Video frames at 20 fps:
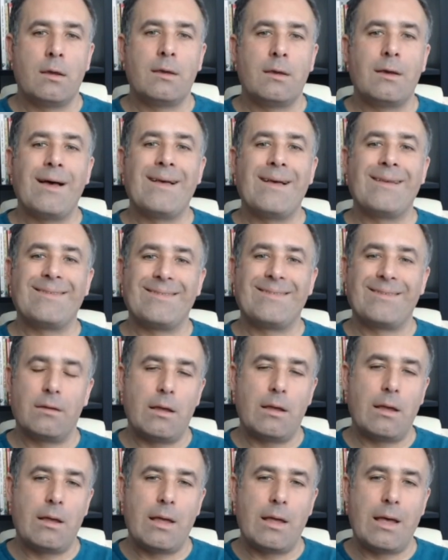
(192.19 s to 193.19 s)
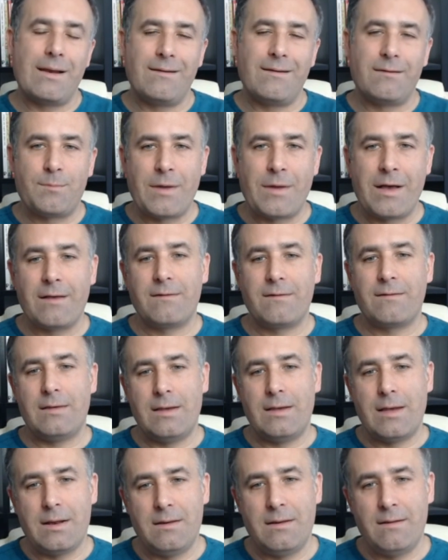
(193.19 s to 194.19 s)
grâce à l'espace
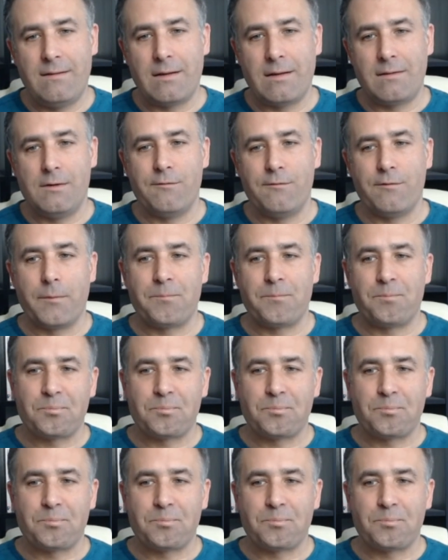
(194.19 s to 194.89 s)
et à l'initiative.